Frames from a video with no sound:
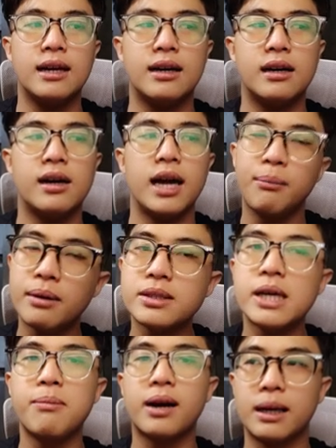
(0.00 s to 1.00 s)
uh, ờ,
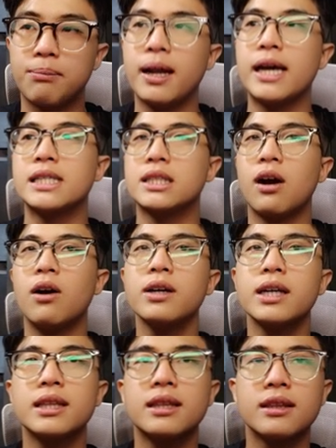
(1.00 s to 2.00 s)
NFT marketplace có
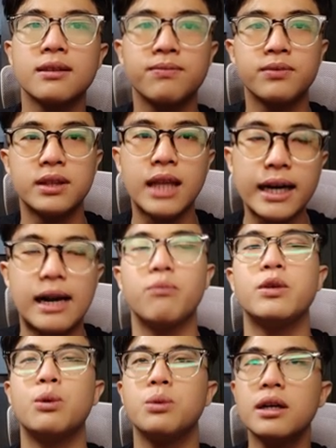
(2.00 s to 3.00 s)
cái tác động
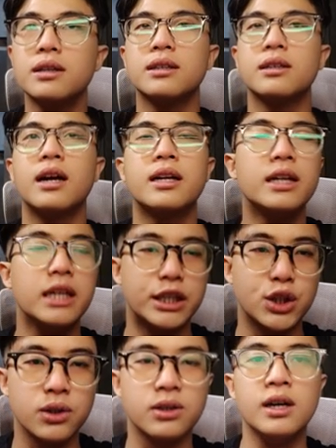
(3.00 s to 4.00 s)
nhiều nhất lên đến thị
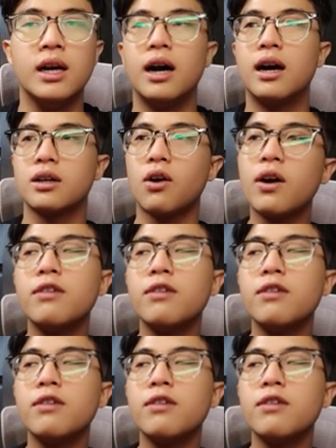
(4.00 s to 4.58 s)
trường uh, có cái